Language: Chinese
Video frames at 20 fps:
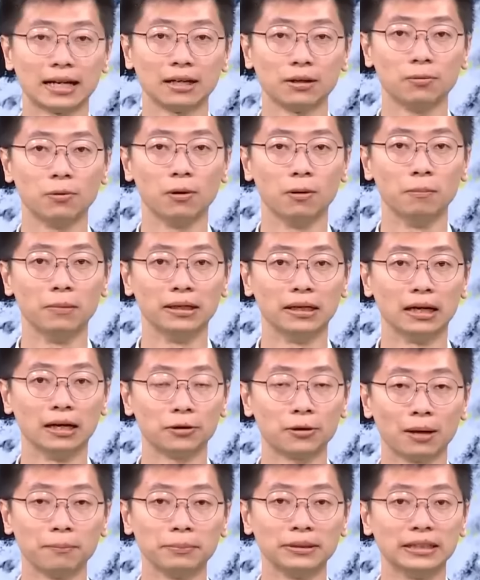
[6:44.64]
在我们
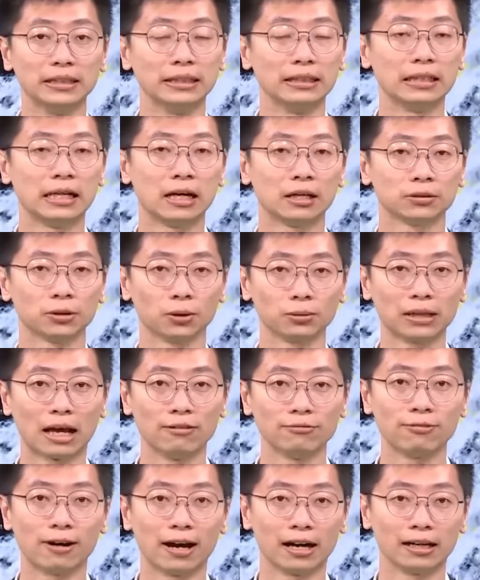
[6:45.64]
鹅銮鼻东
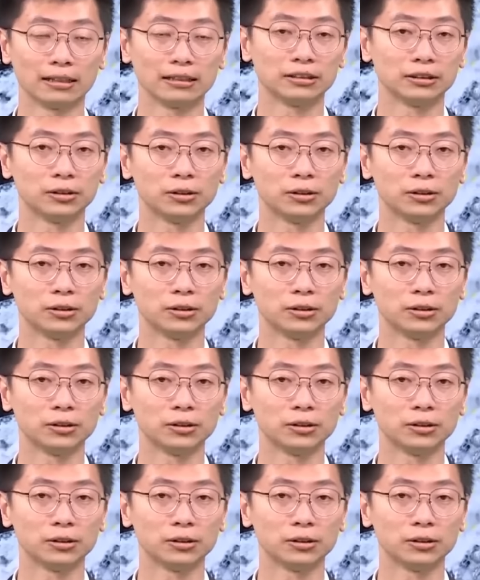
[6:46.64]
南方